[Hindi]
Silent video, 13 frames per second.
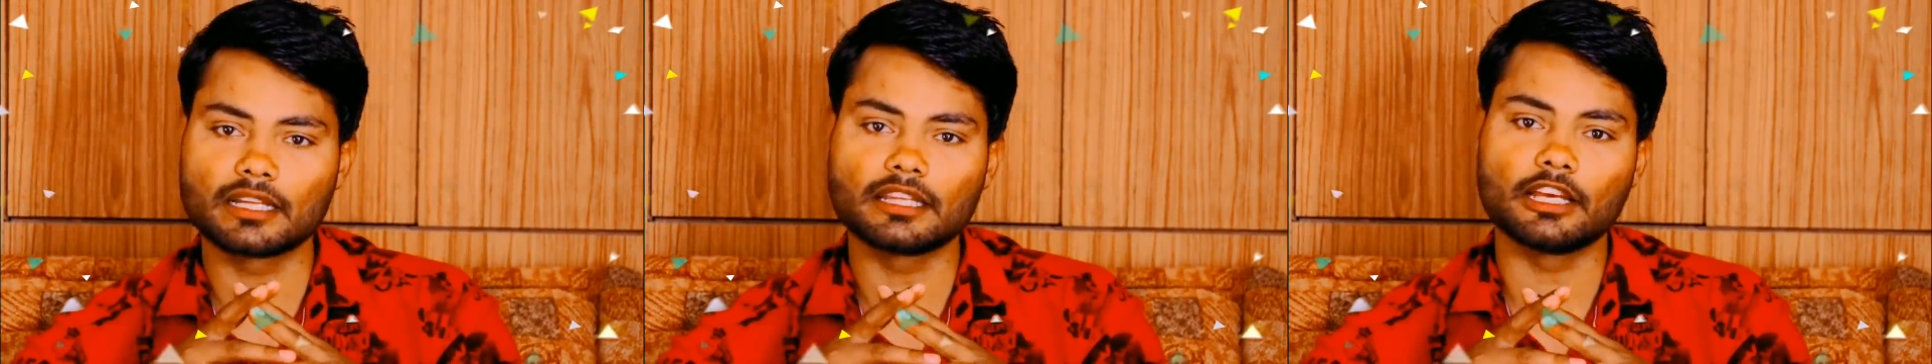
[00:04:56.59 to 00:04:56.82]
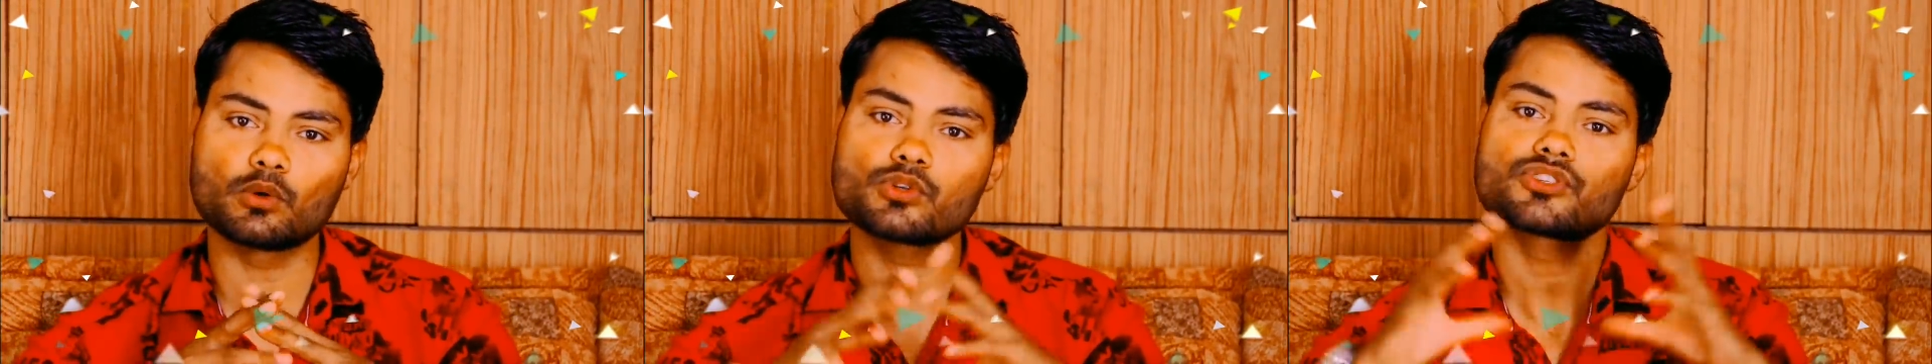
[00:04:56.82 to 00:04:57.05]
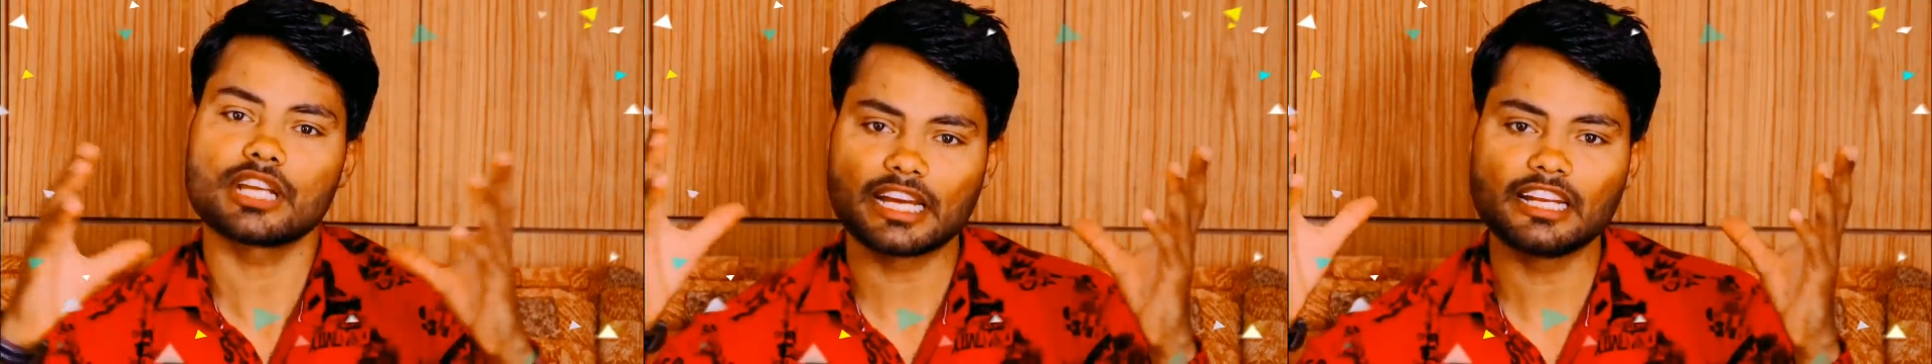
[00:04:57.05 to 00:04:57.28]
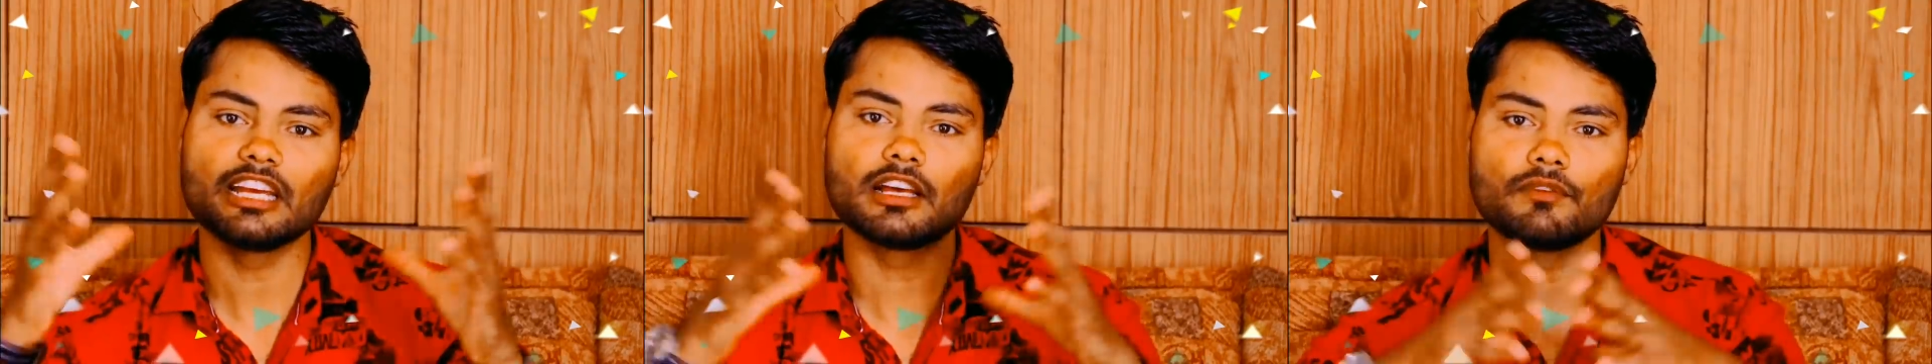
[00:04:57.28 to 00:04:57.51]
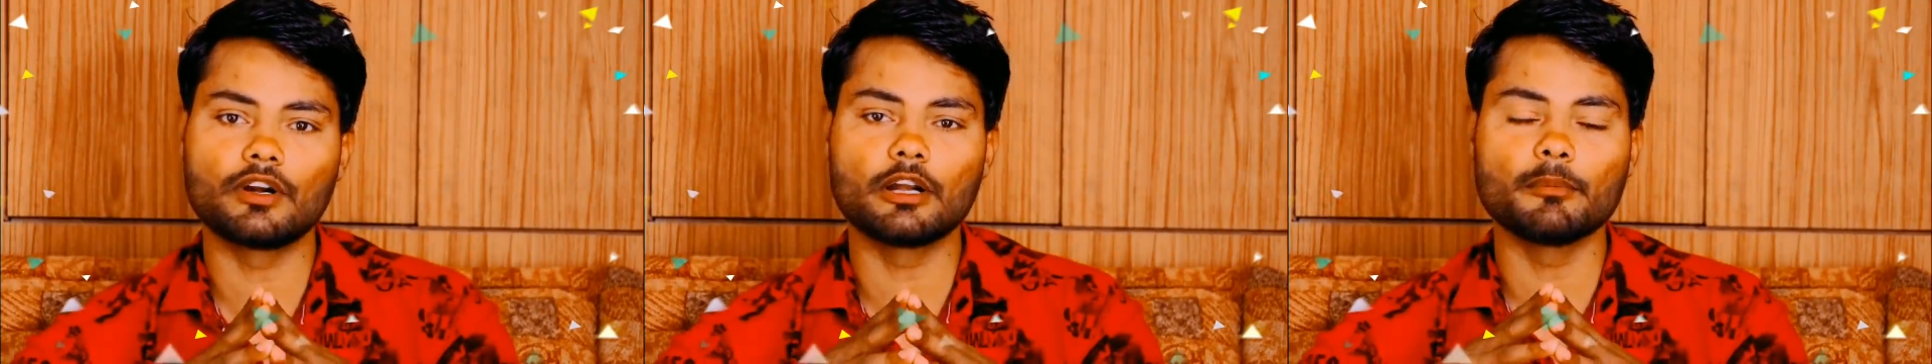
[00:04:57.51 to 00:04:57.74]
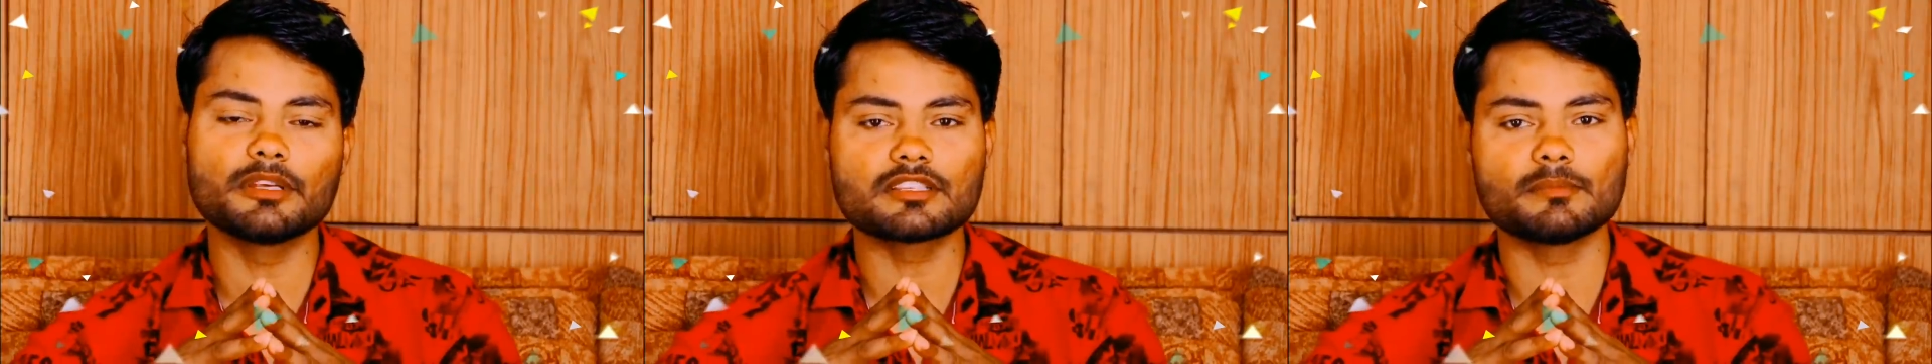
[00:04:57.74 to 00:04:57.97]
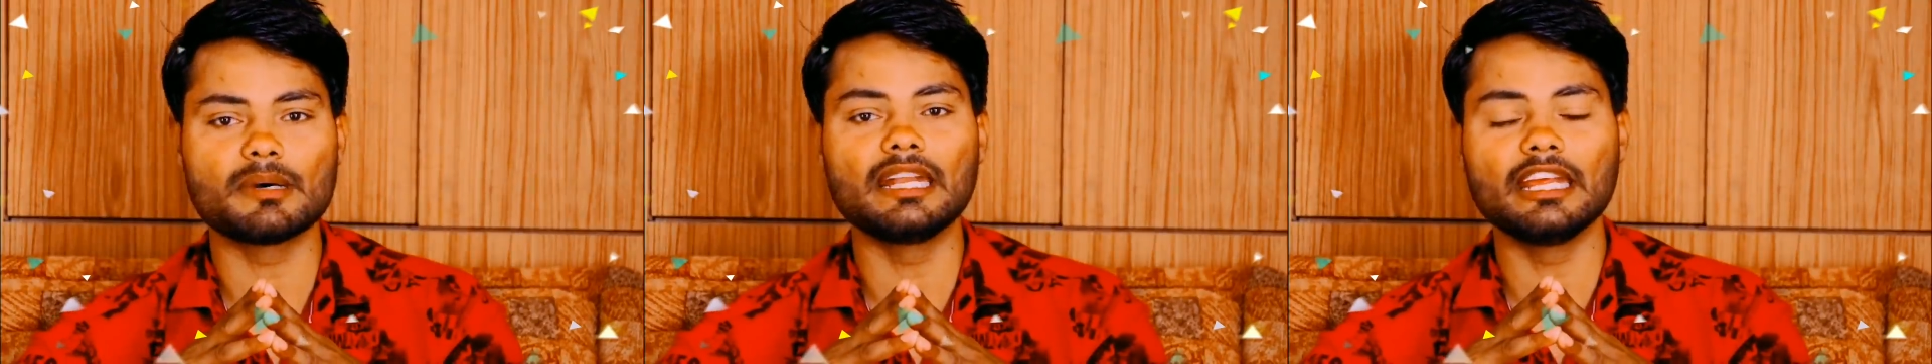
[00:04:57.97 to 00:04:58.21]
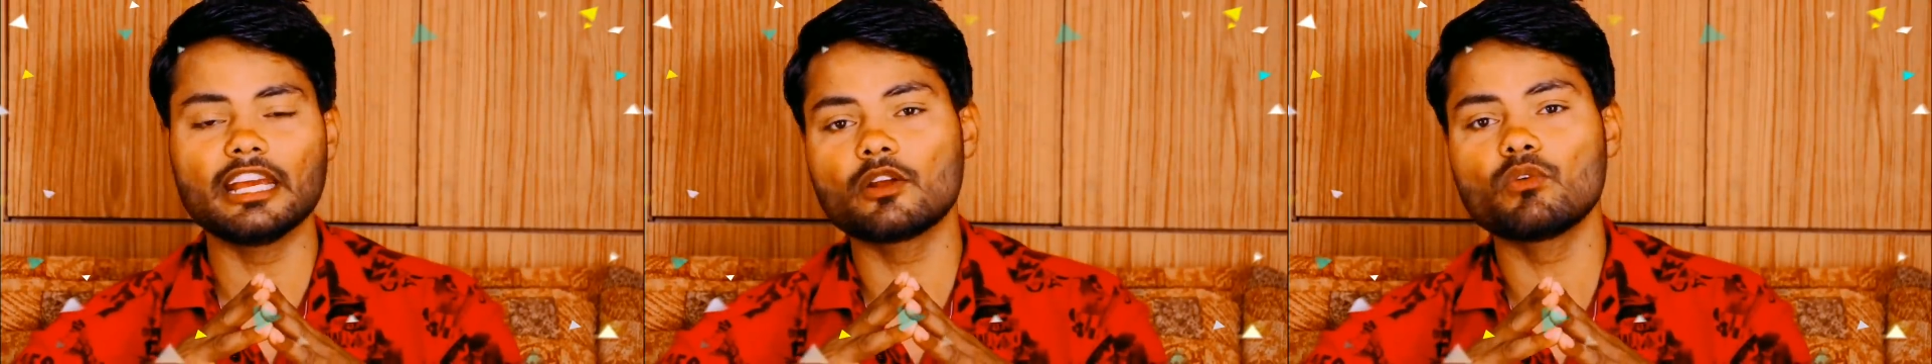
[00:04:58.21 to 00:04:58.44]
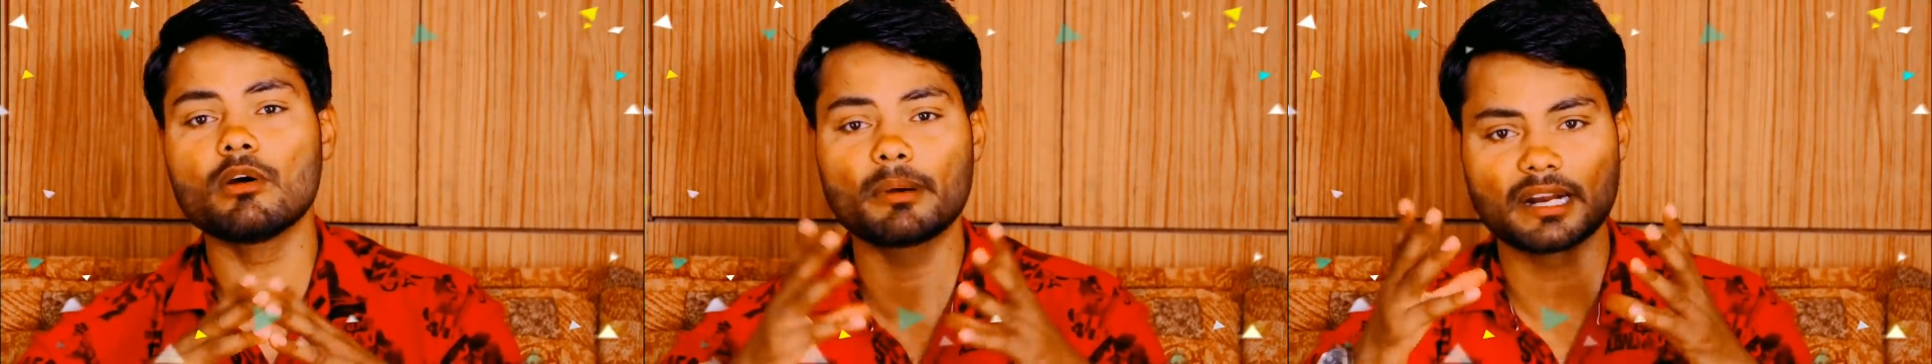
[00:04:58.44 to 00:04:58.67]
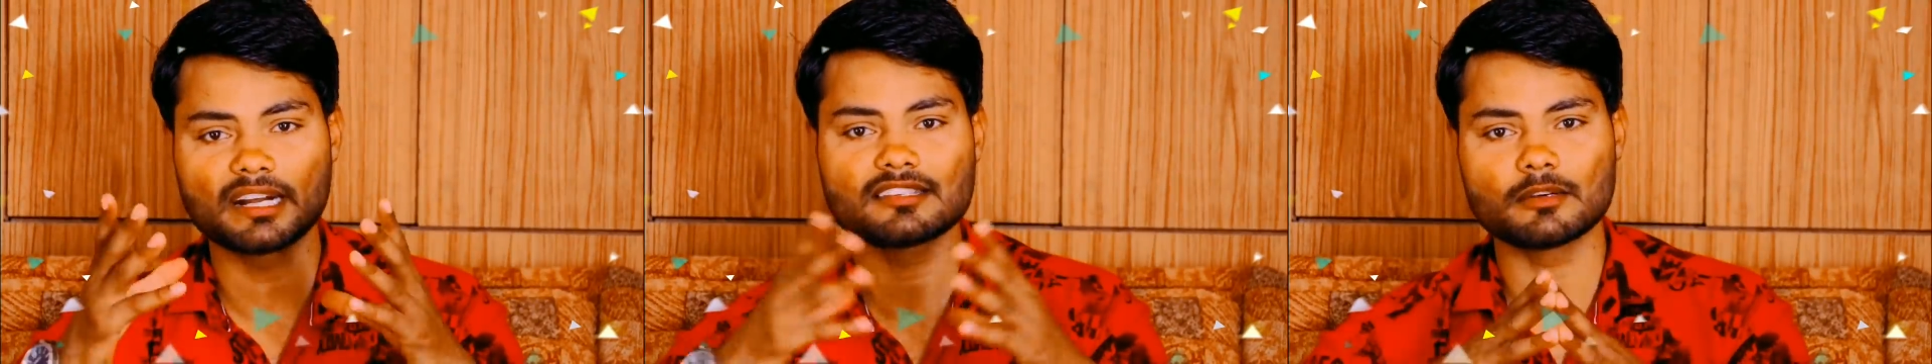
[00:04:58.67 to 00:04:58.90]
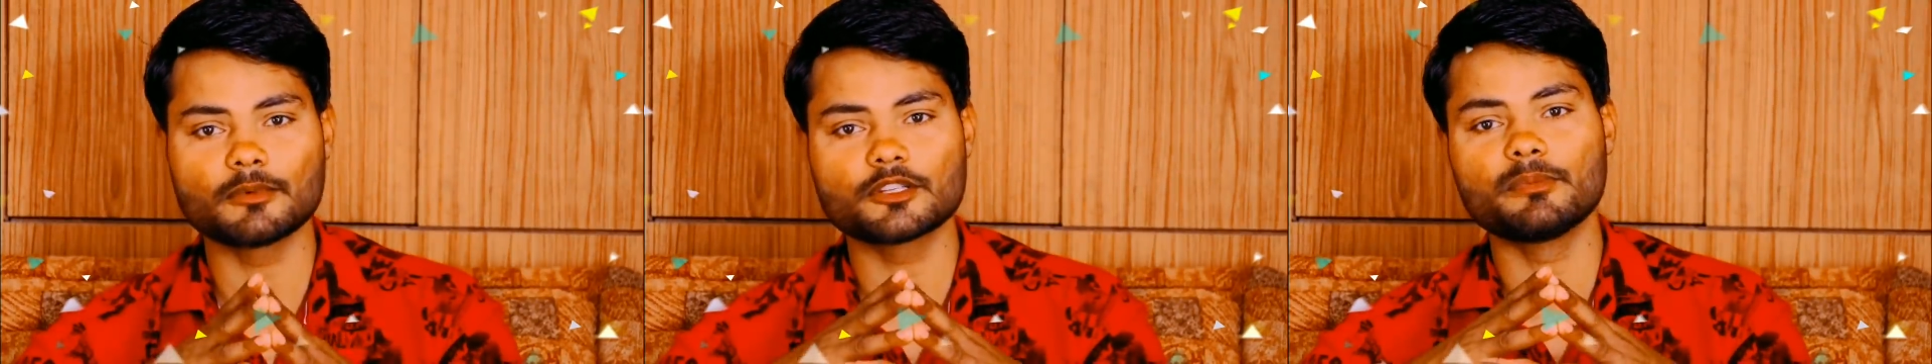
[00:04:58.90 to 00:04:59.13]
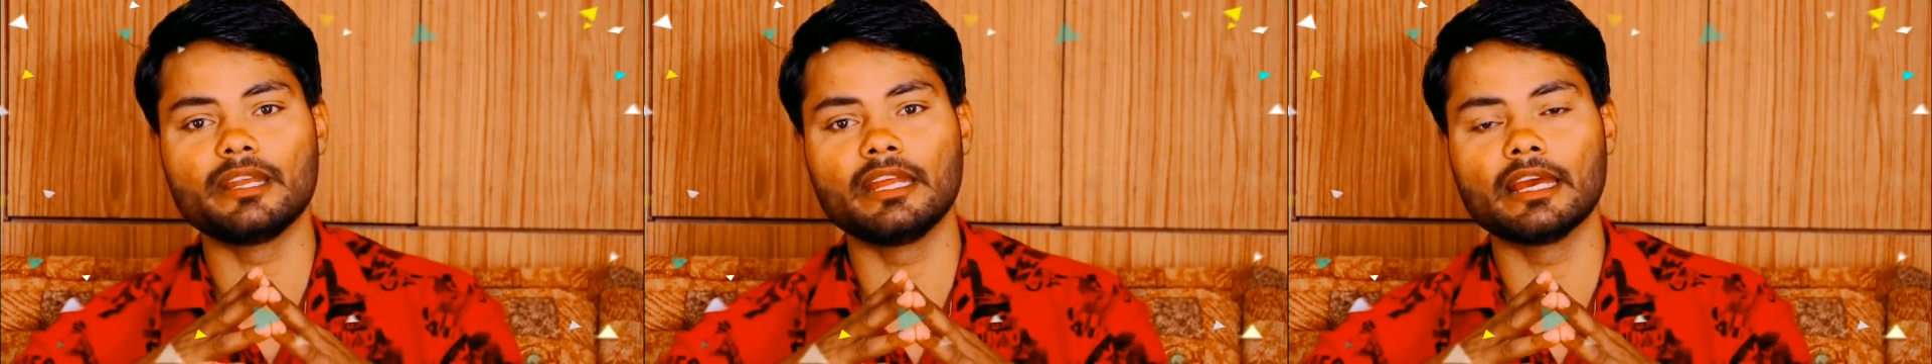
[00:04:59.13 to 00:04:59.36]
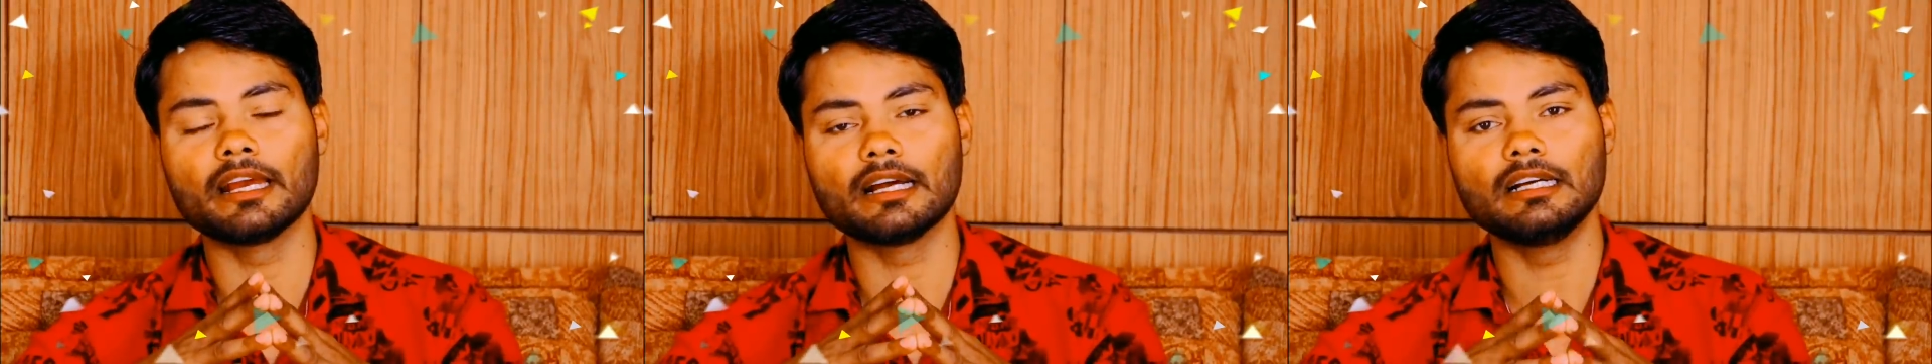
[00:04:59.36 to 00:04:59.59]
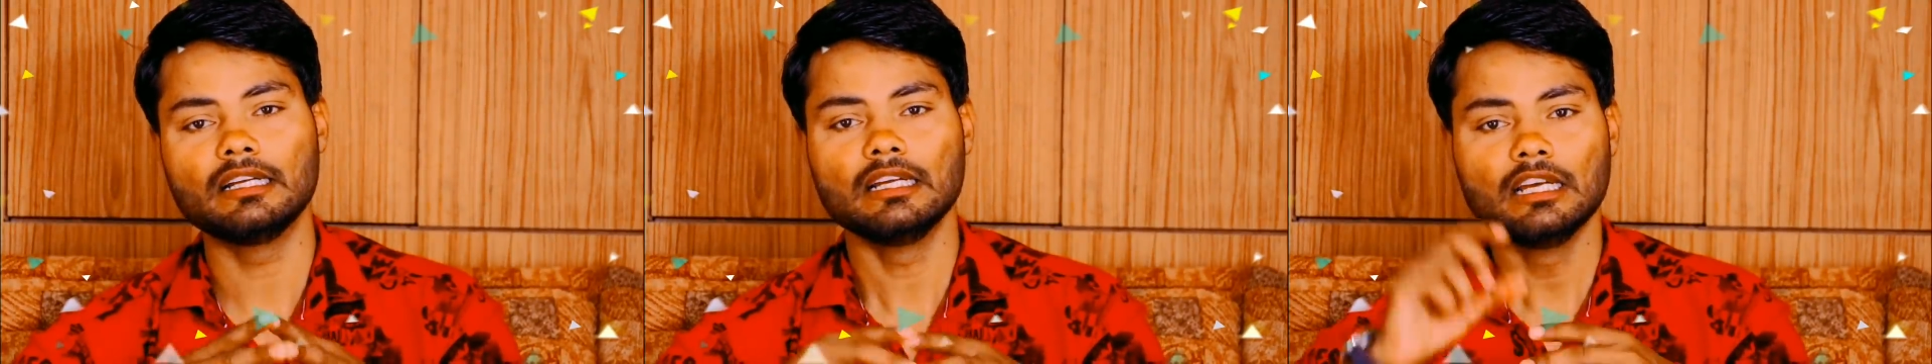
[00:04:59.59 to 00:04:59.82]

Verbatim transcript: करते हैं कुछ टेक्निकल वर्ड में इस्तेमाल नहीं करूंगा वरना समझ में नहीं आएगा